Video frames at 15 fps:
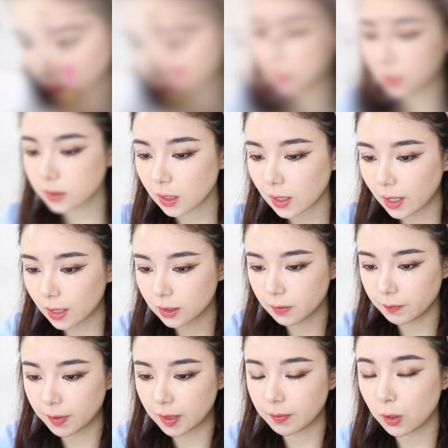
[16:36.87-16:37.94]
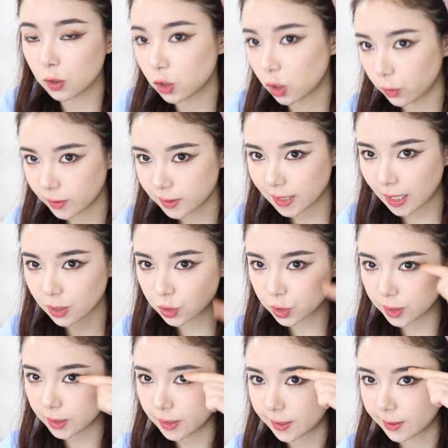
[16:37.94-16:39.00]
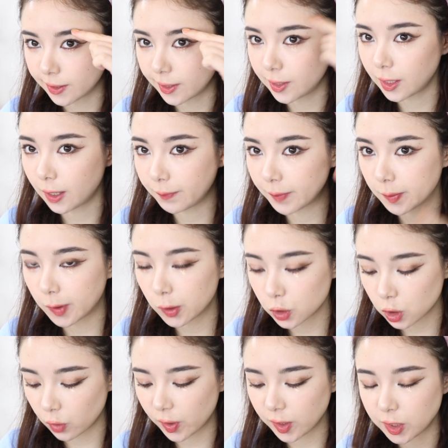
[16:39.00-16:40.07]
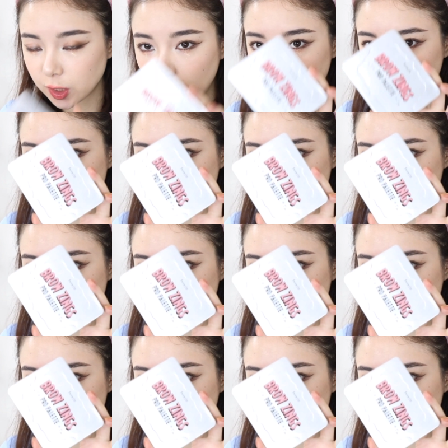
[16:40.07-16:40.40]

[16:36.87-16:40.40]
接下来呢，眉毛稍微加深一点，可以让眉毛稍微挑